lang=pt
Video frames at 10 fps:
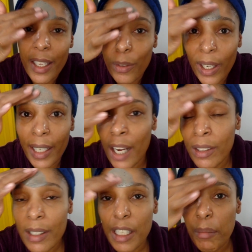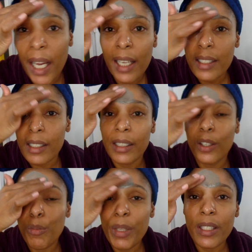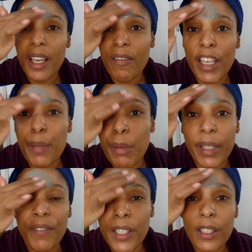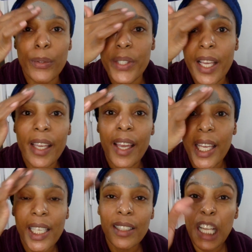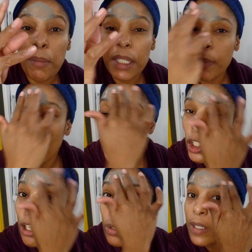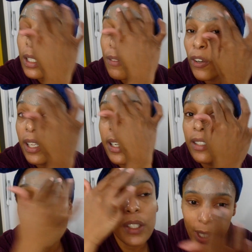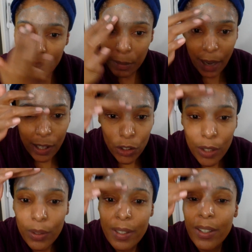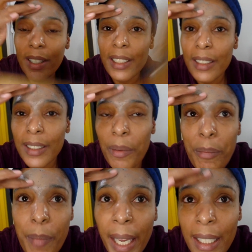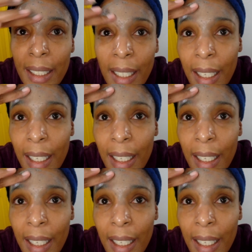E o legal dessa máscara, que eu observei na primeira vez que usei, é que ela tem umas partículas esfoliantes. Essas partículas, olha, são bem...